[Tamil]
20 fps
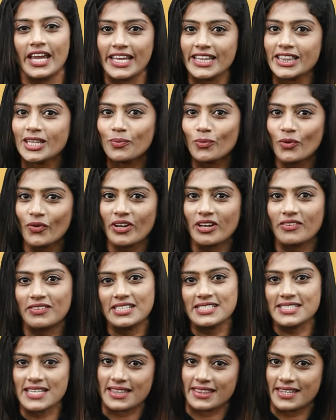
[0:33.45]
இந்த மூவியில்
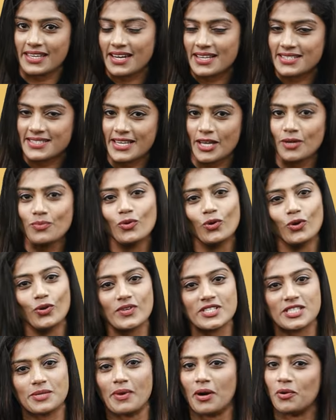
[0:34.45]
வந்து சத்யராஜ் சாரும்
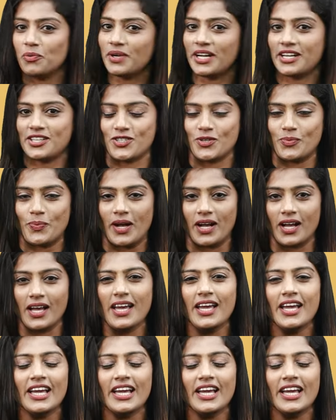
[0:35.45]
ஊர்வசிமாவும் நடிச்சிருப்பாங்க